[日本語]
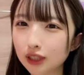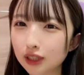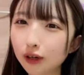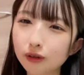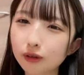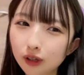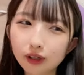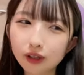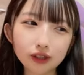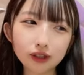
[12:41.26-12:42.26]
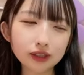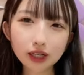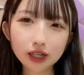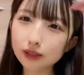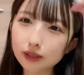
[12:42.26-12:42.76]
こんばんはありが
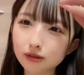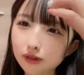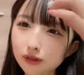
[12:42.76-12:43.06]
とう